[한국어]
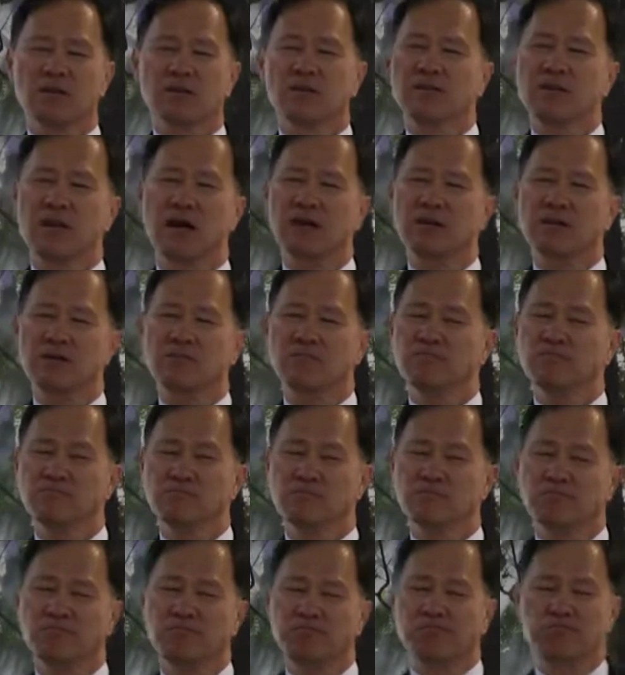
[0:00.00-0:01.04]
그냥
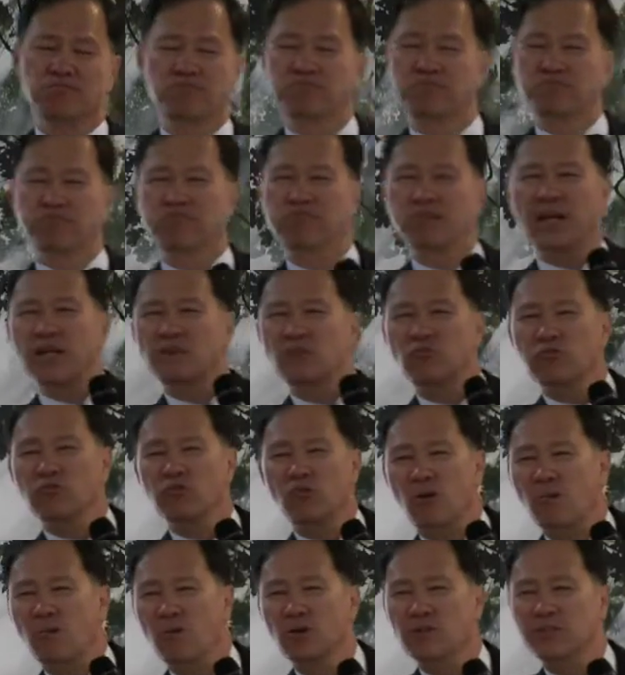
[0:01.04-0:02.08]
불에도
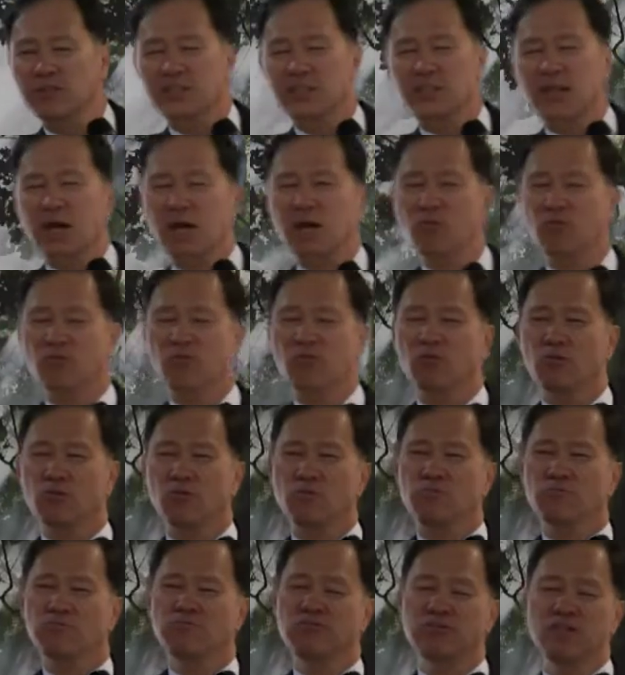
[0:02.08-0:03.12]
넘어지게
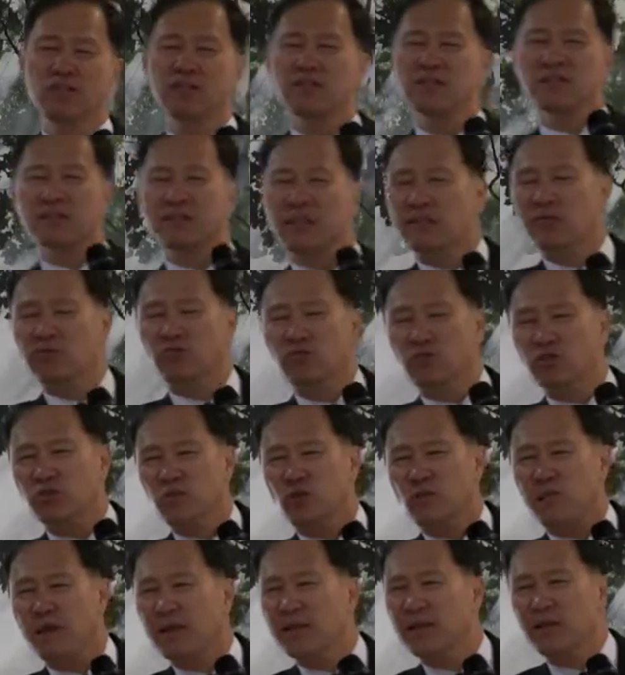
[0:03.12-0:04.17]
하고 물 있는데 또
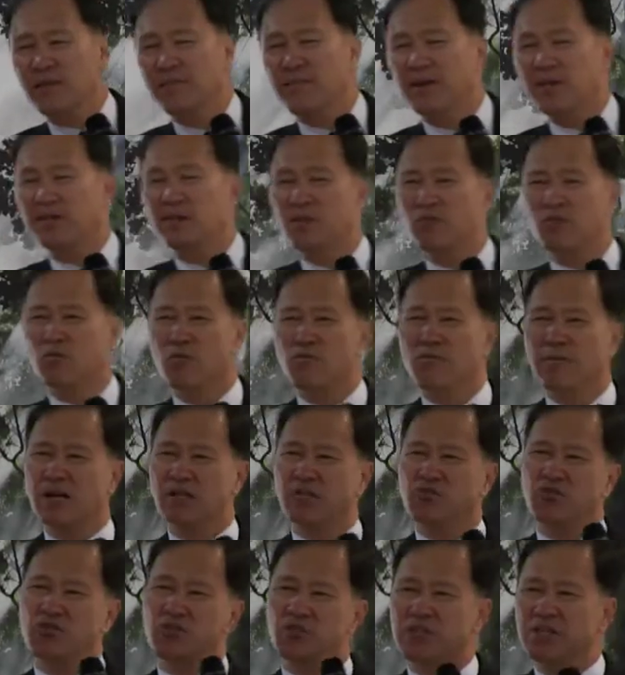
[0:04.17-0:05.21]
처박게 만들고
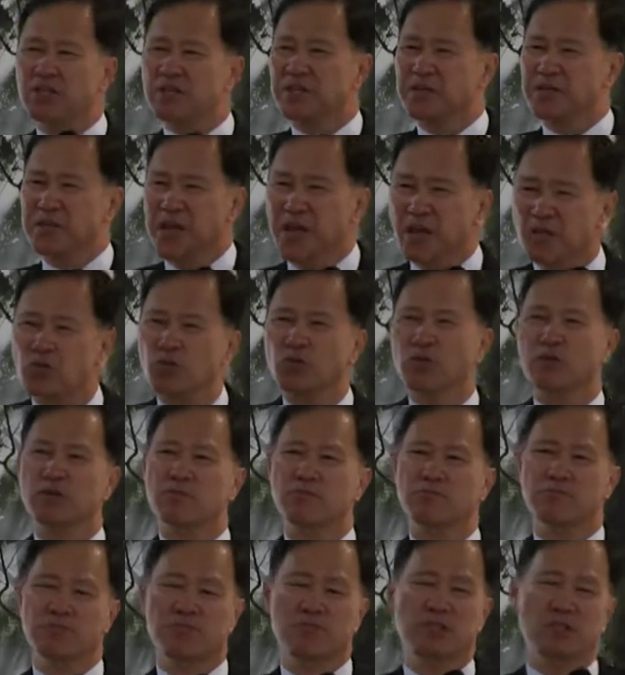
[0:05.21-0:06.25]
막 귀신이 계속
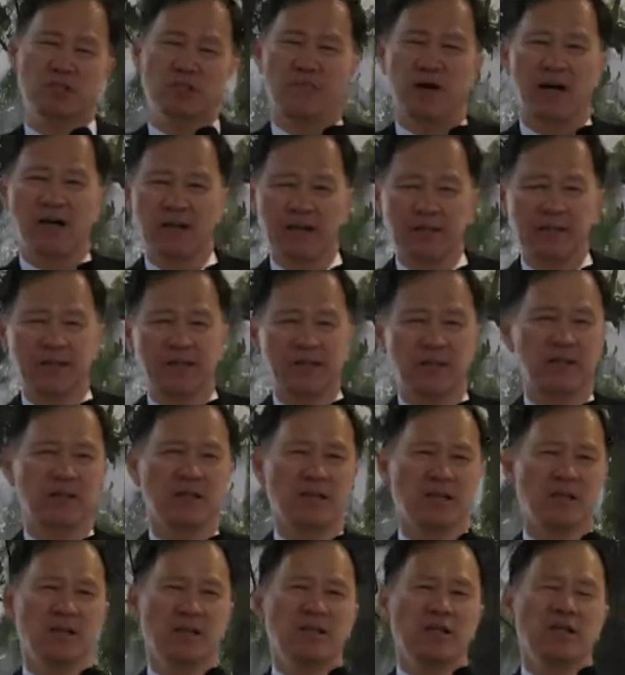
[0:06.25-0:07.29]
괴롭히지만은
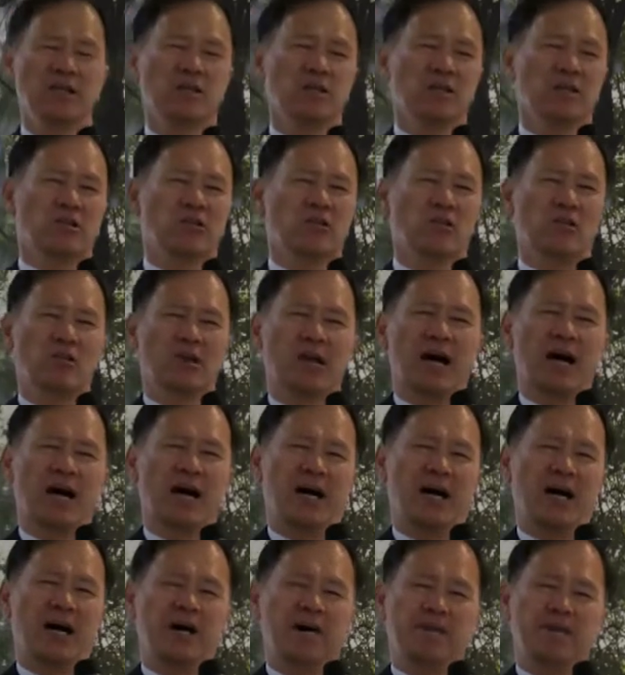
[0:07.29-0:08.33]

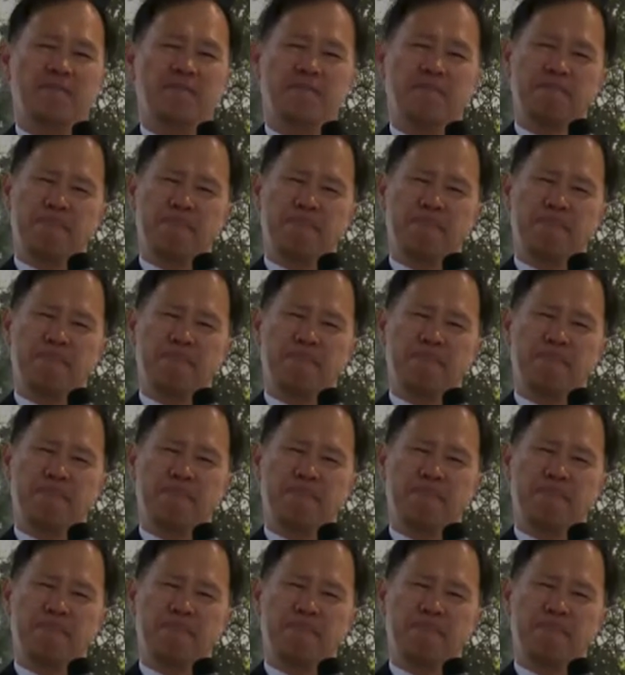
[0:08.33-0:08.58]
그러나